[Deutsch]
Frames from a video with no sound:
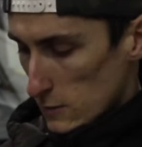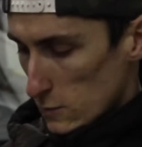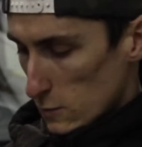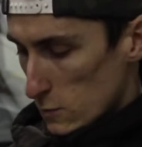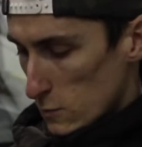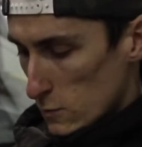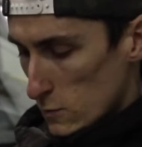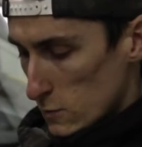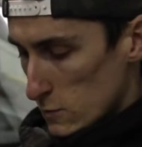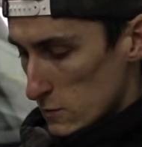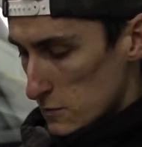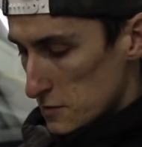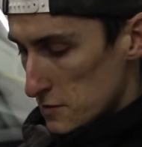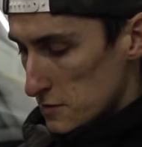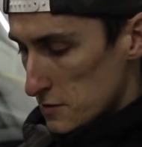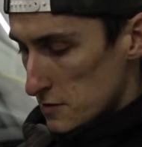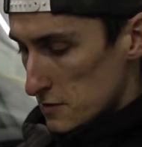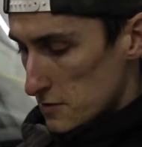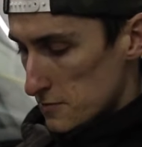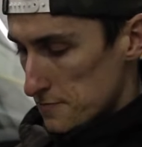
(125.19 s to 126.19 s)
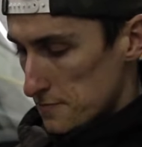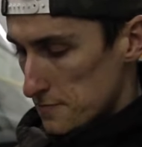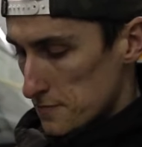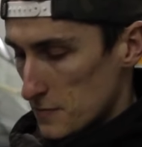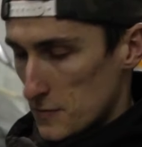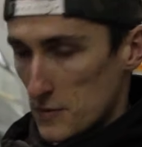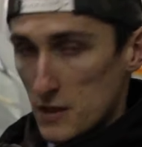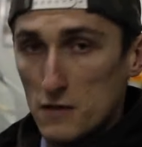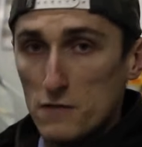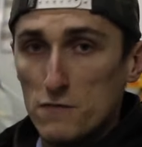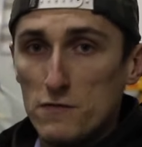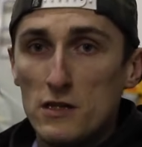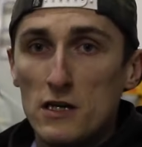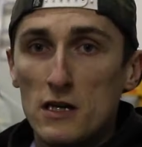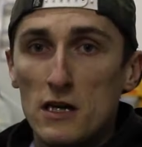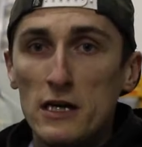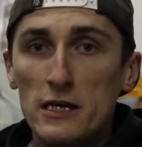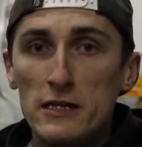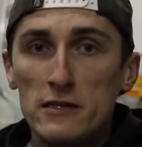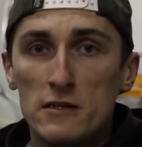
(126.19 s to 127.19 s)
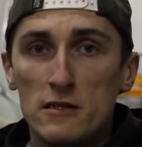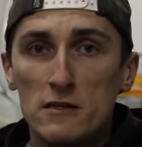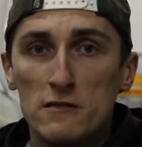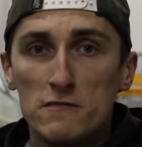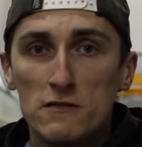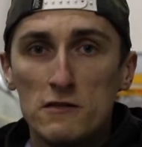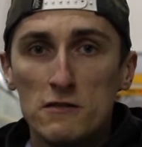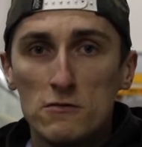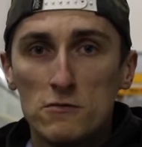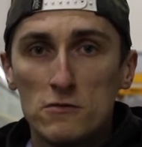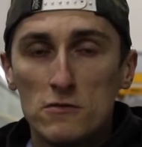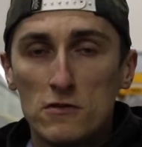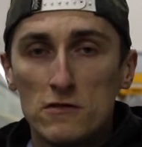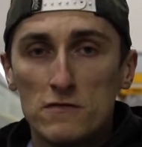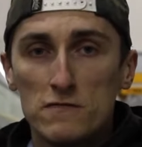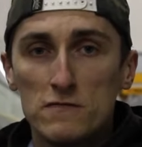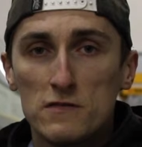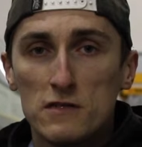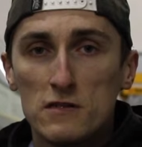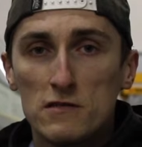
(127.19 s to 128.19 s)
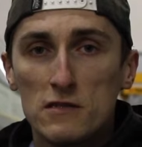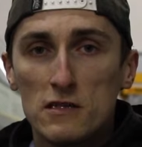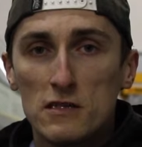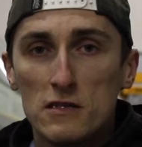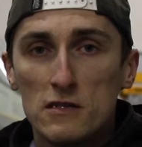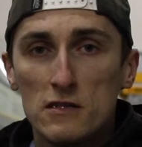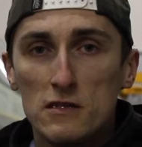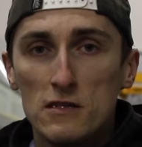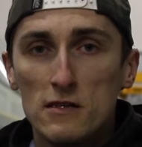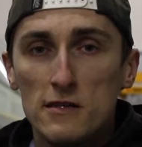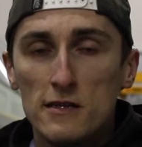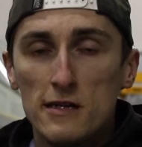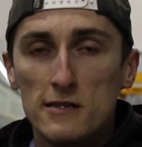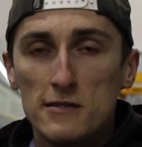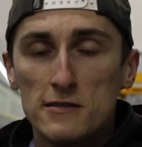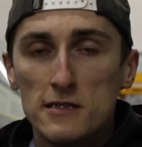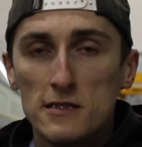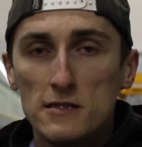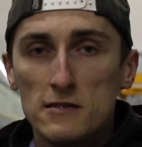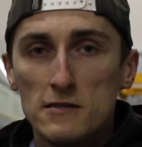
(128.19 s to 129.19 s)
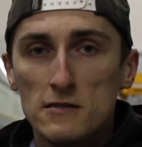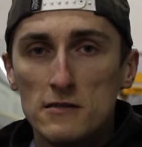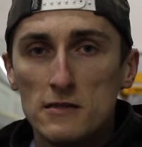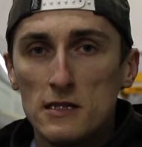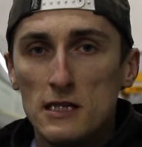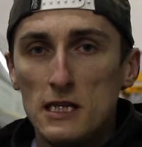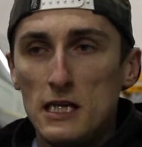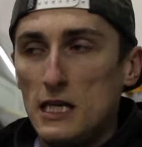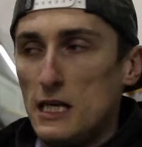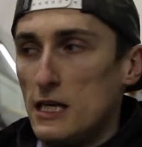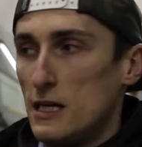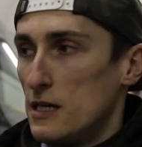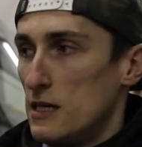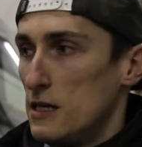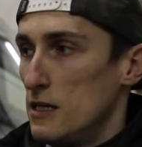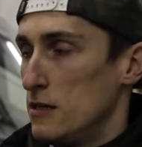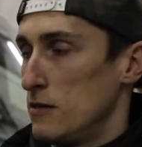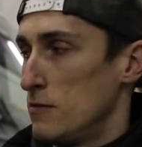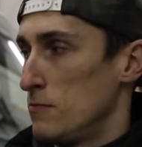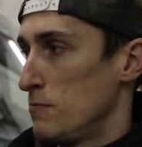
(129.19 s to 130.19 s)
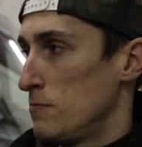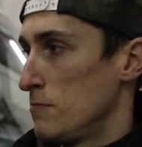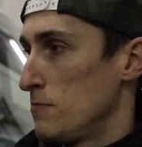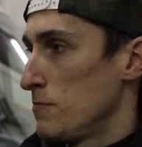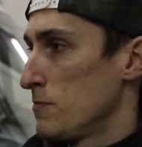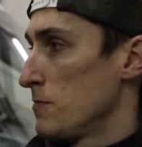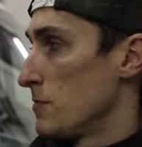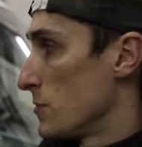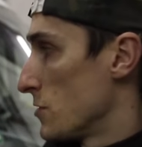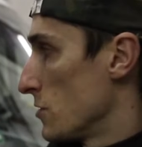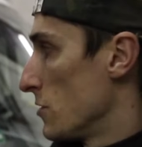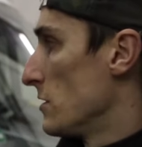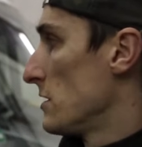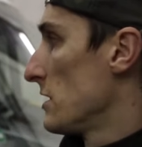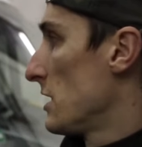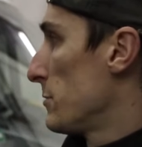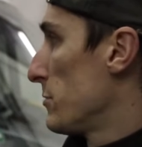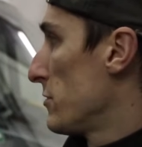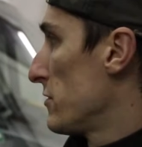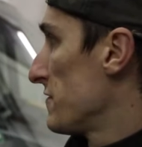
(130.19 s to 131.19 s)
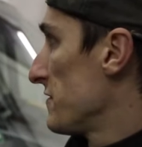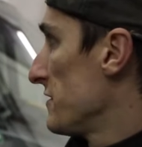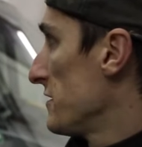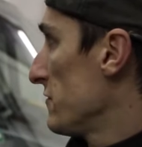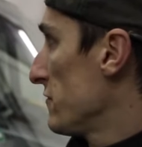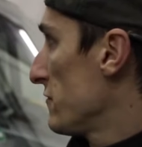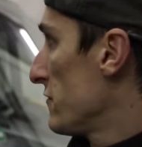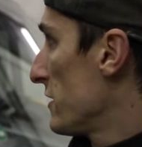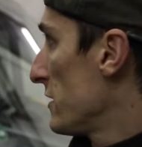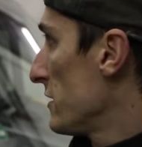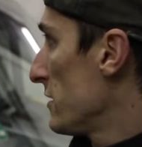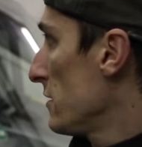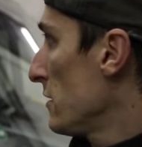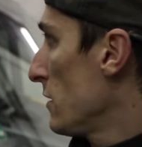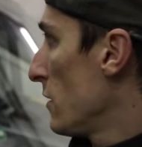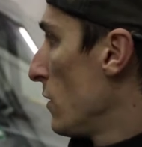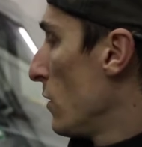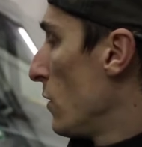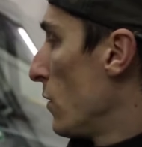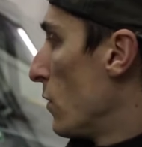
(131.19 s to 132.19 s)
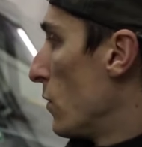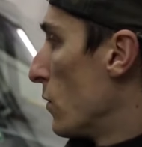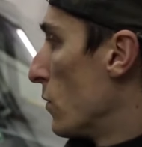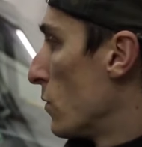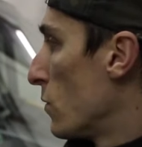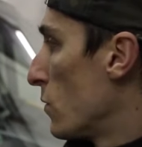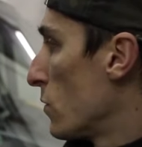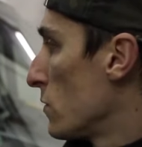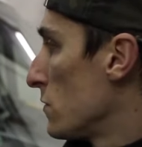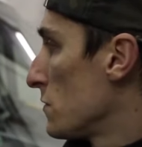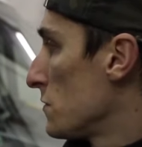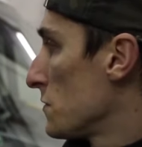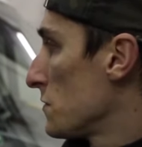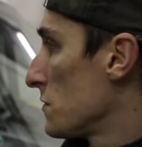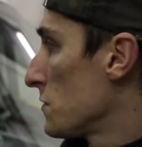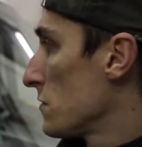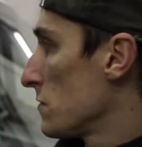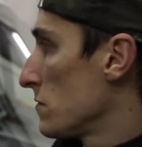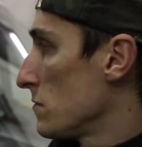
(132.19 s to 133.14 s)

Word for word: Und dann wieder rein einfach und hoffen, dass da äh, alles dicht ist. Ähm, sollte aber auf jeden Fall und